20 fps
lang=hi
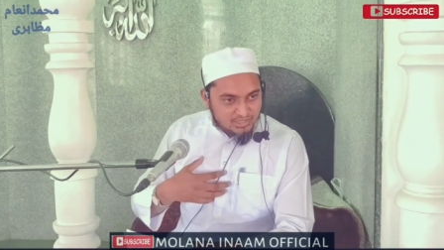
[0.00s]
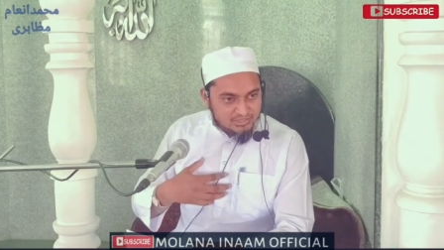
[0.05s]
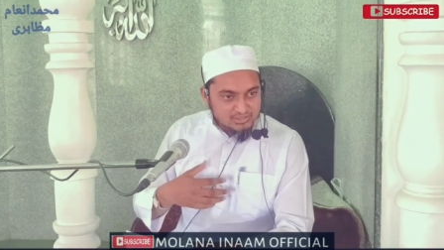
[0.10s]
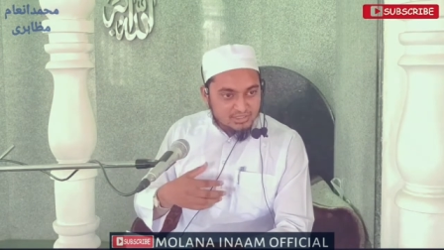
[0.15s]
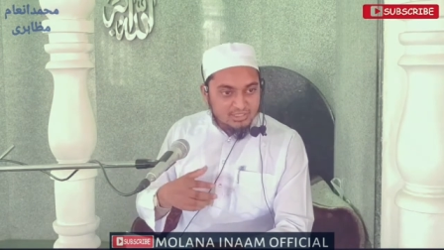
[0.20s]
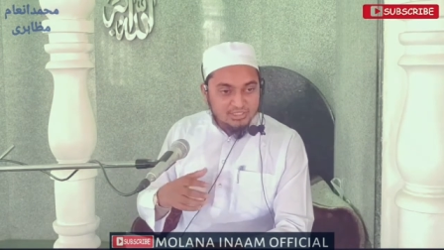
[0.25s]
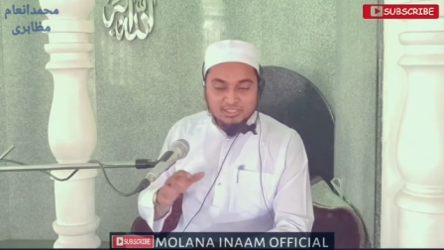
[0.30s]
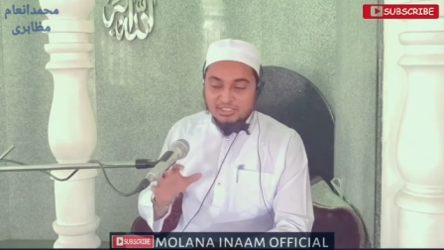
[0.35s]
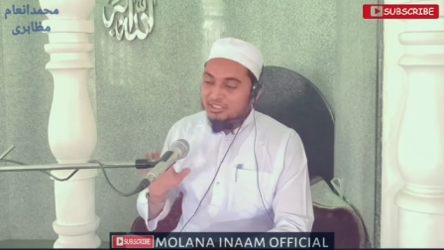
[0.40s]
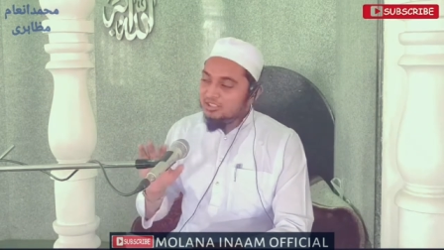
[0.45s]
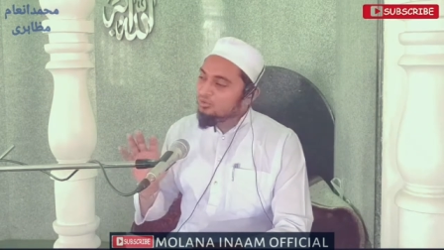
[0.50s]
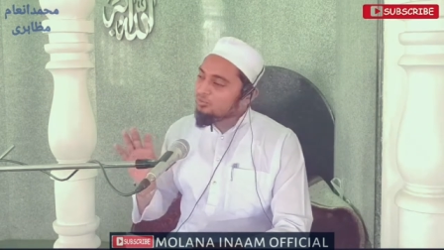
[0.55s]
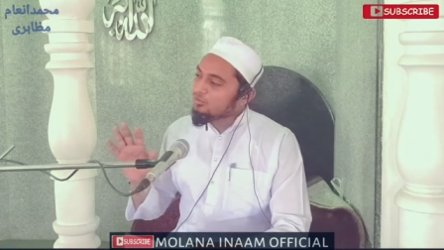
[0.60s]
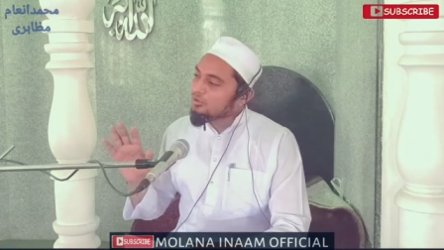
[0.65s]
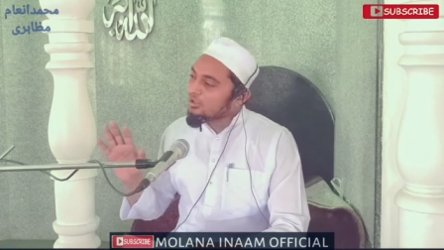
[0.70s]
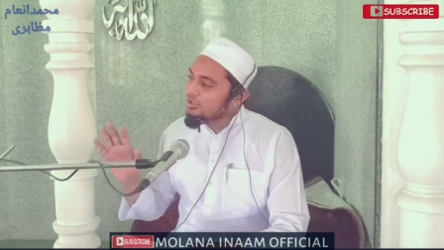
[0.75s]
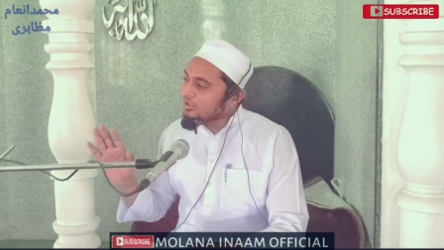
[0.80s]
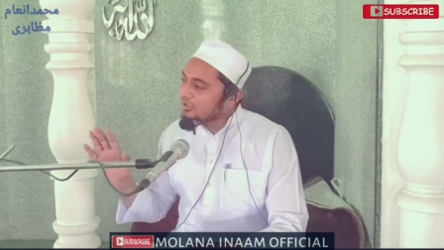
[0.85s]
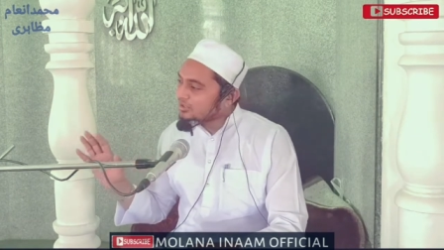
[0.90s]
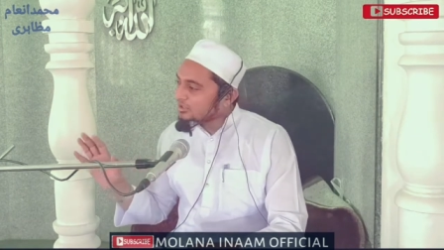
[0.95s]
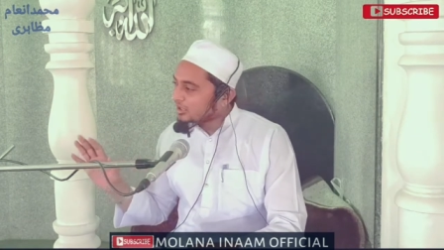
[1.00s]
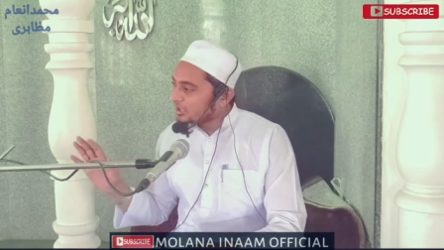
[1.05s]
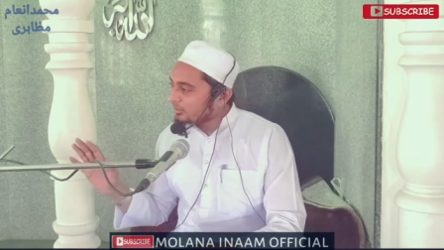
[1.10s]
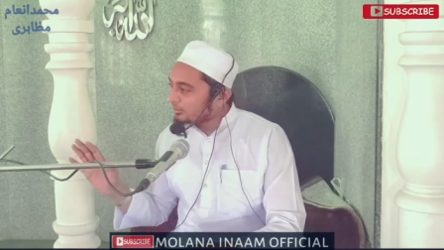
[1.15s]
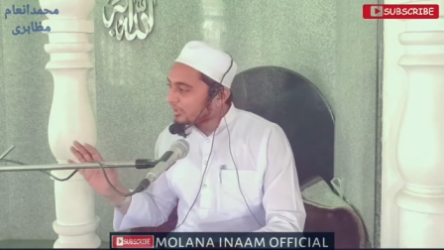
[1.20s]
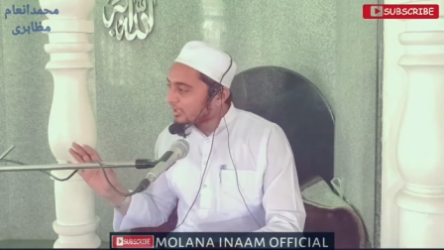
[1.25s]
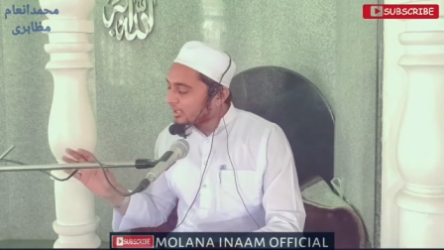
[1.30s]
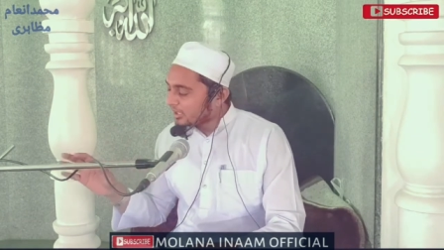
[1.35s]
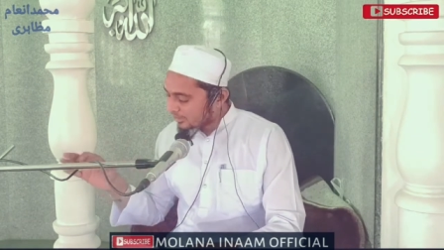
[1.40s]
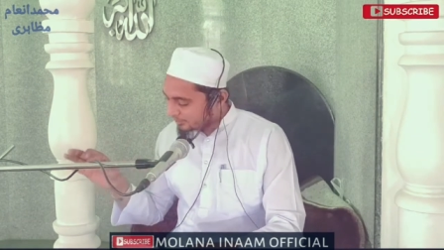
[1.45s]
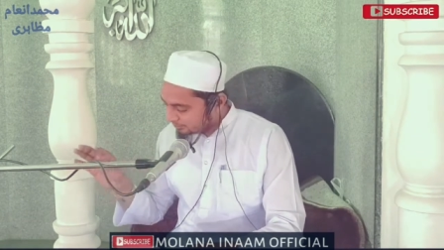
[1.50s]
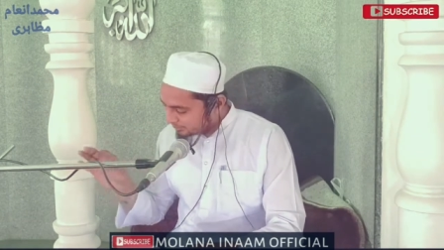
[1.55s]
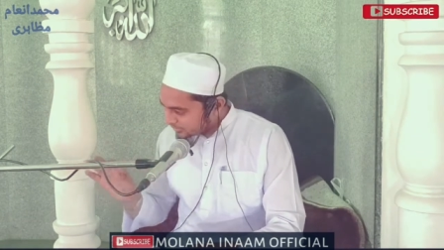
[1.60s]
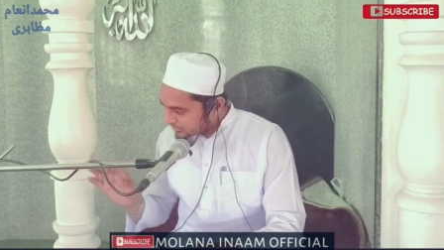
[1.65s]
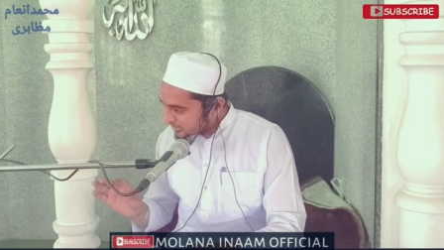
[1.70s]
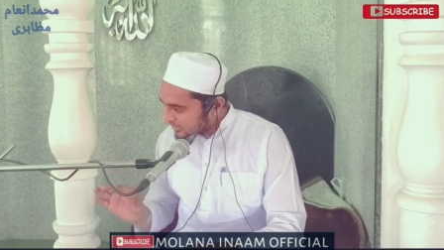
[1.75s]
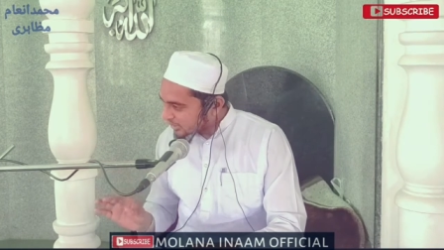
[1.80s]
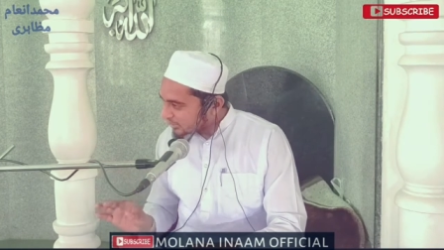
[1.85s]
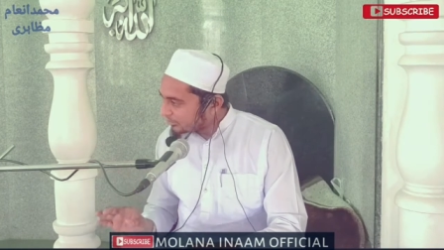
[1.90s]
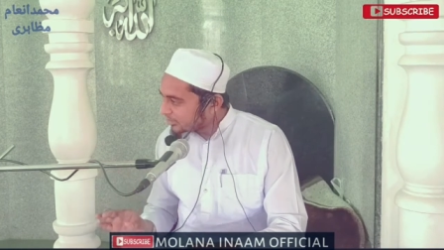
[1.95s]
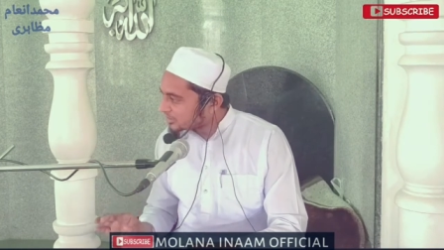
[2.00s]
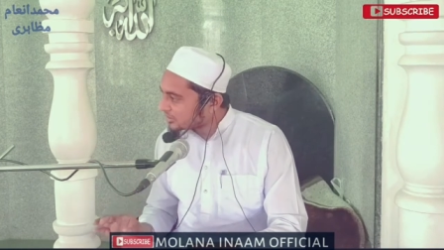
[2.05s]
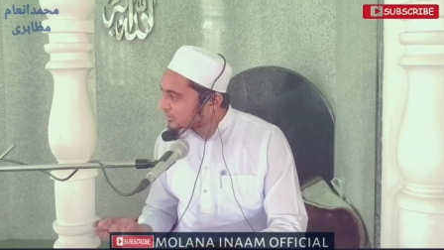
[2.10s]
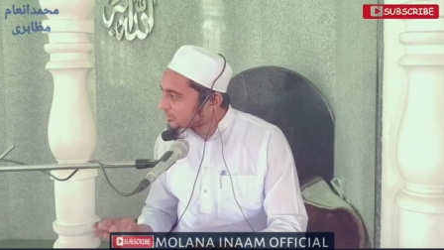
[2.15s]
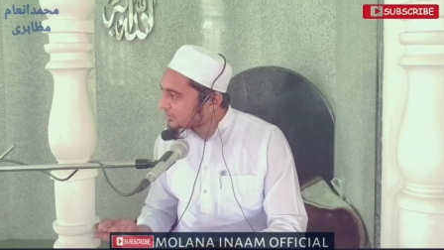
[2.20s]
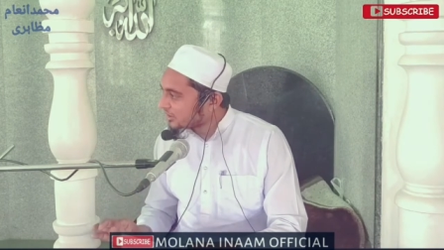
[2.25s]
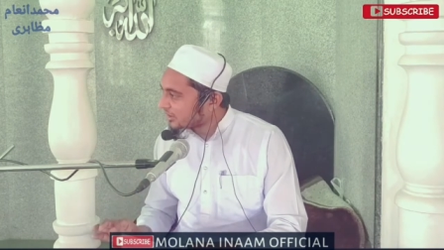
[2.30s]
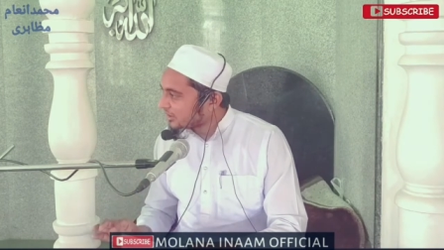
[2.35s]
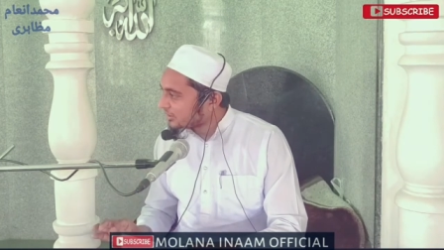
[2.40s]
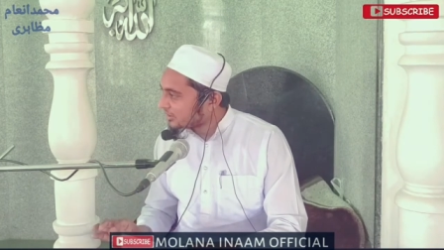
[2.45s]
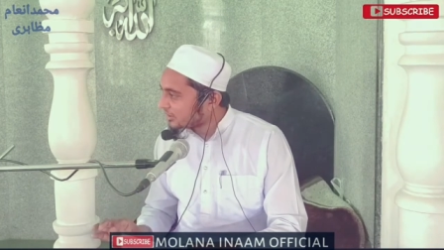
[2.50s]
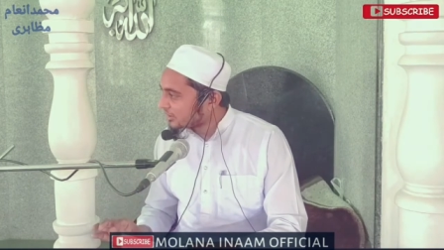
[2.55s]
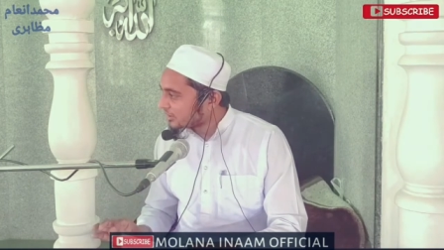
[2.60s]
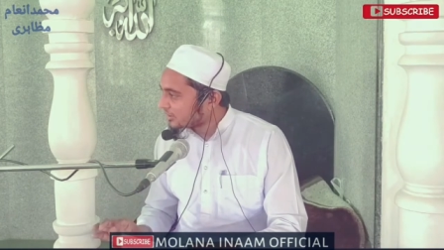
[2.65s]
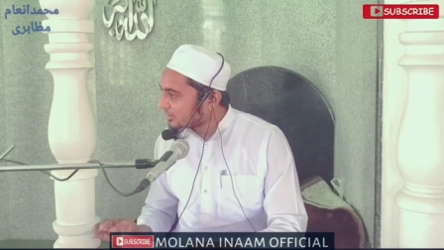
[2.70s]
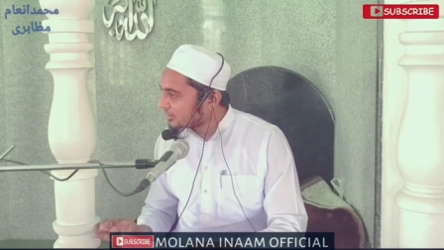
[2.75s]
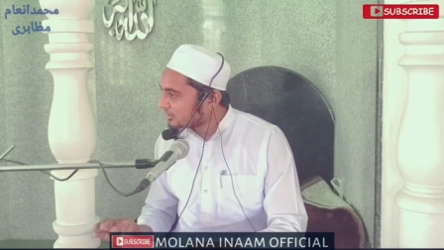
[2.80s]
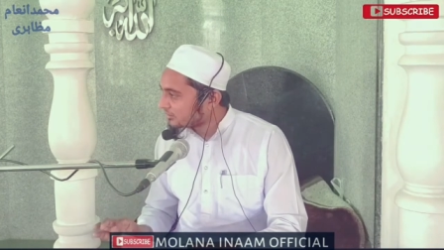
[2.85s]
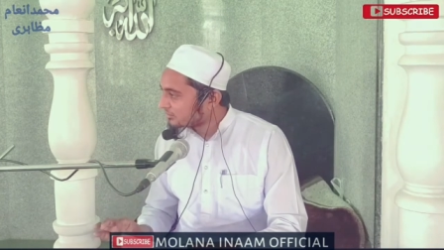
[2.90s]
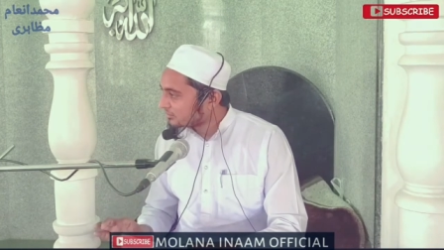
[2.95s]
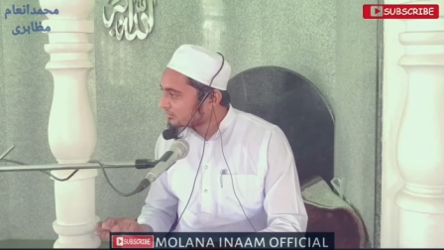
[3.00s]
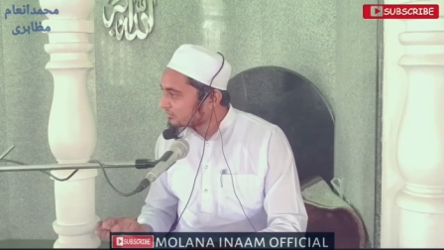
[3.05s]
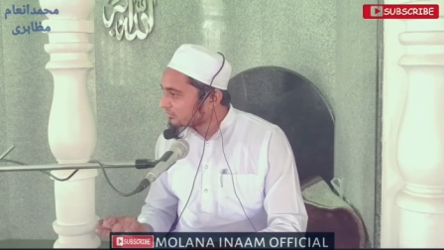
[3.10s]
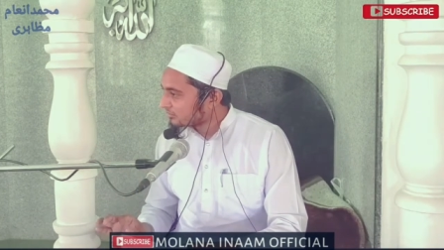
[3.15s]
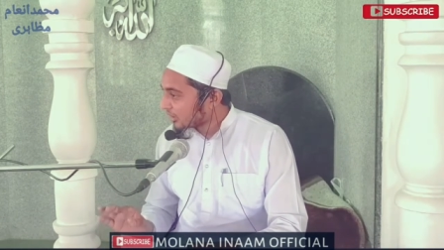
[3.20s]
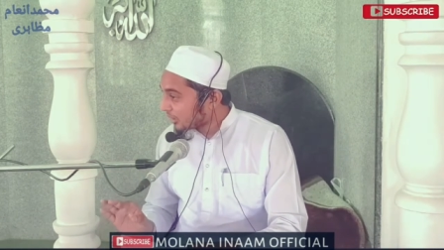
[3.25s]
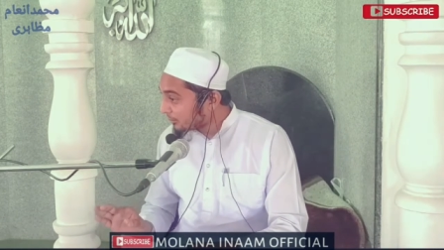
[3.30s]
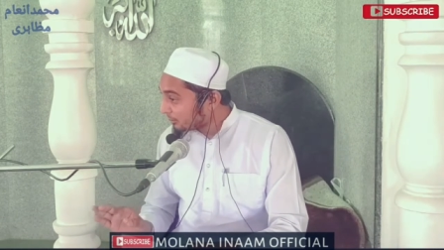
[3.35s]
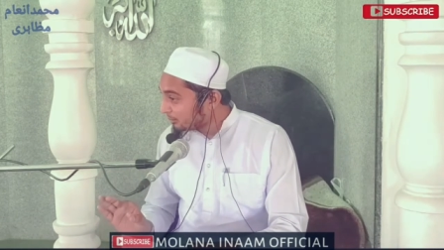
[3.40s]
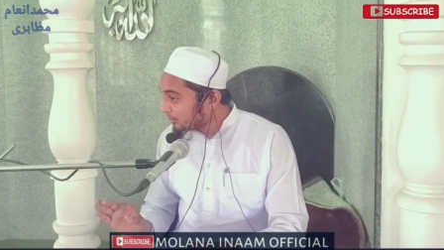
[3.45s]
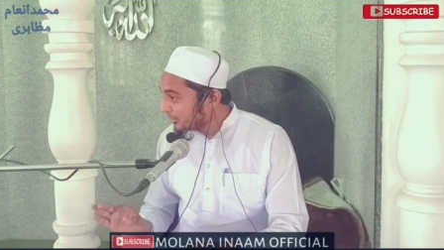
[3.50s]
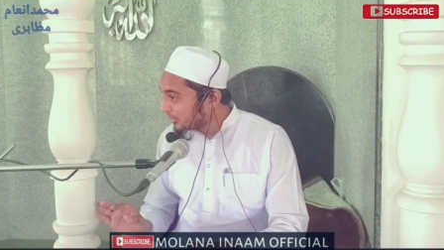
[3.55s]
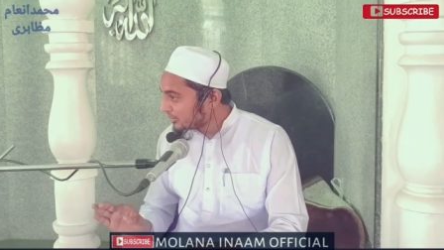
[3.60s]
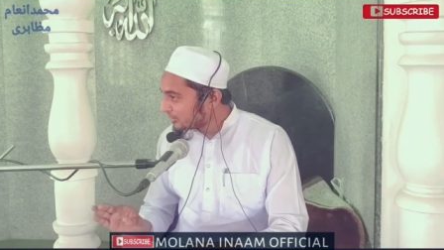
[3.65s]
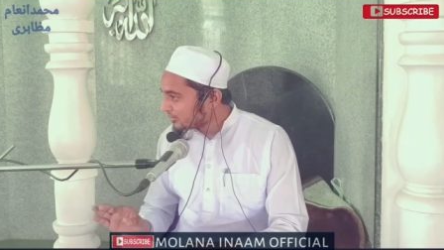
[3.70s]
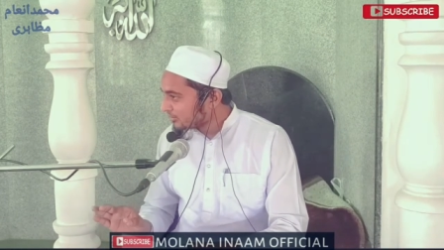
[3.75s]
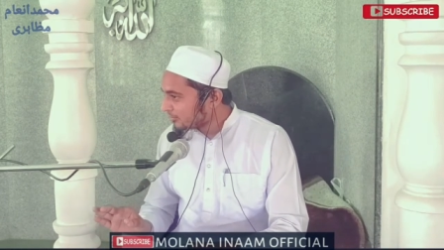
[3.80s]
ऐसा नहीं है कि उनके लिए सलाम आया अब भी सलाम आ सकता है अल्लाह का अब भी